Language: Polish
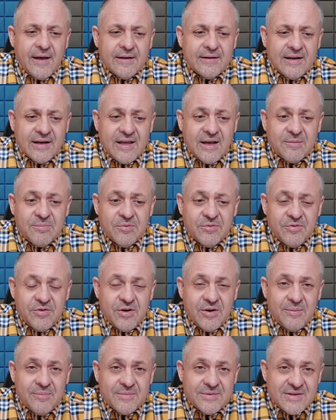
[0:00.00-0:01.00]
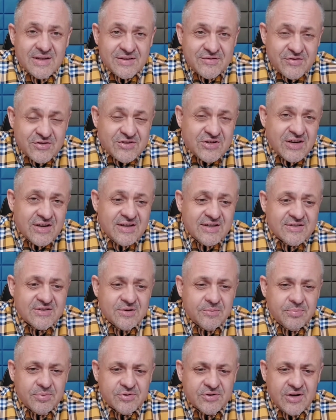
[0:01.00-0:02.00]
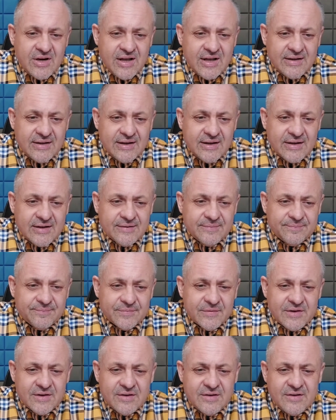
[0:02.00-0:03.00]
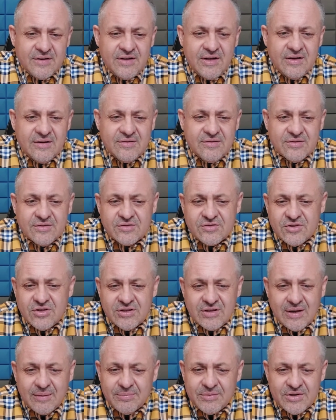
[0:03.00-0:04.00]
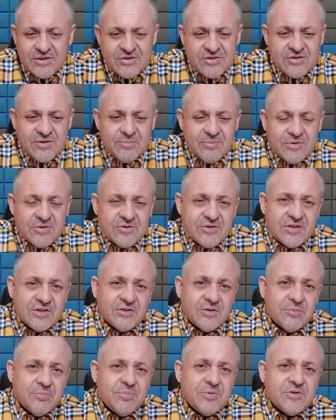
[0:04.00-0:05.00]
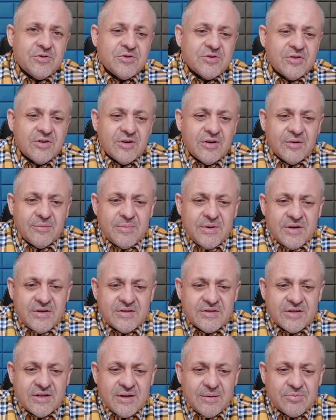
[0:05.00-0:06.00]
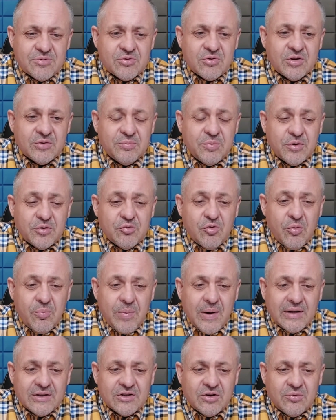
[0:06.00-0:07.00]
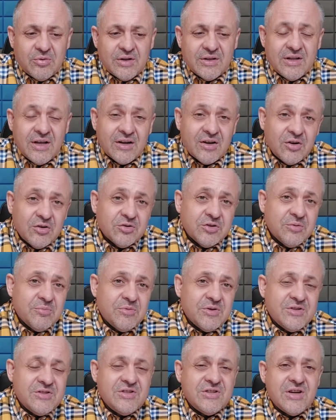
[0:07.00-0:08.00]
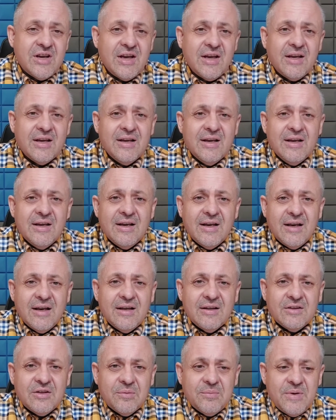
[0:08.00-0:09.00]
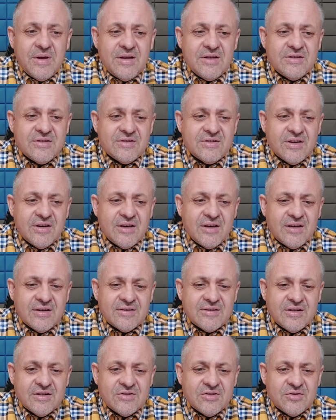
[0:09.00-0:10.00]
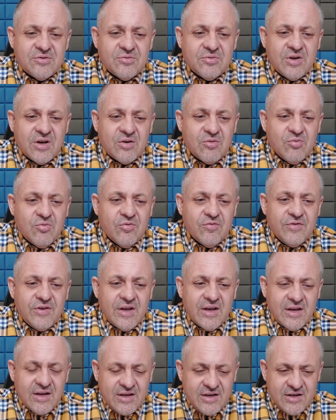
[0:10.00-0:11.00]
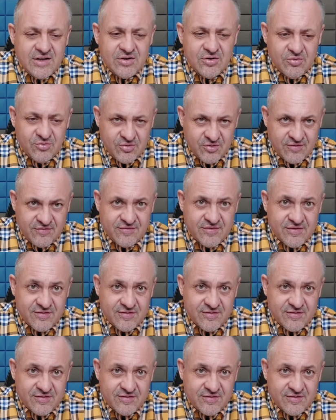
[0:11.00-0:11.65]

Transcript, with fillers: Tak jak mówiłem, zazwyczaj jest to pośladek. Czytam też, że może to być miejsce na przykład pod łopatką, jednak o tym, gdzie E, to miejsce jest, decyduje głównie chirurg.